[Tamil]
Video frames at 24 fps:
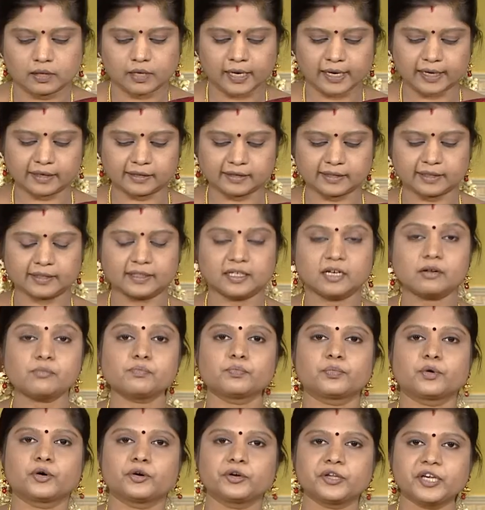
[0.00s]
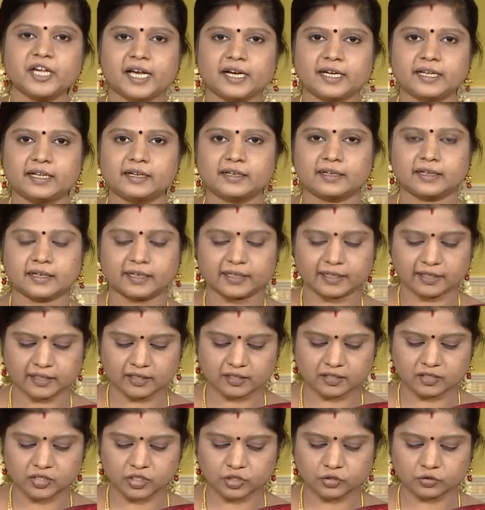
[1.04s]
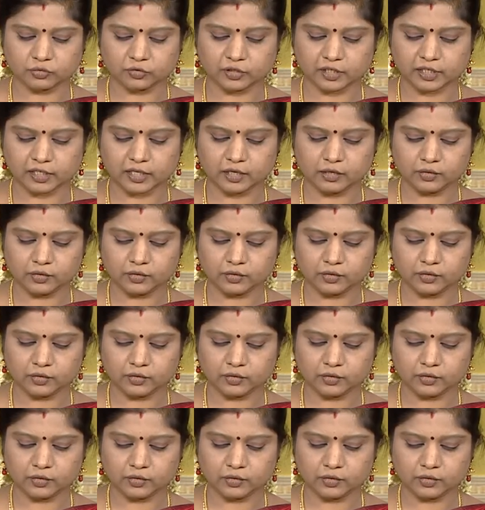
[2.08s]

அடுத்ததான் பொடியாக நறுக்கின இஞ்சி துண்டுகள்